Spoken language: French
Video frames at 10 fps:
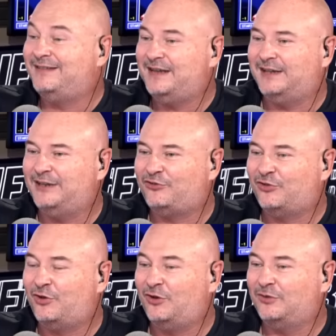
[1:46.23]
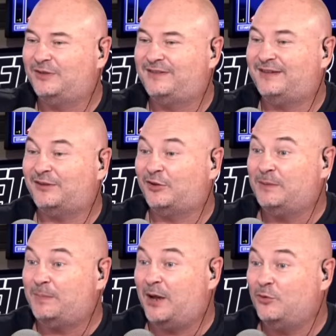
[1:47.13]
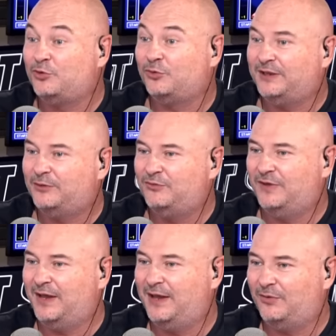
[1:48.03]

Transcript: dit à des gens qui s'y attendaient pas ou qui ont découvert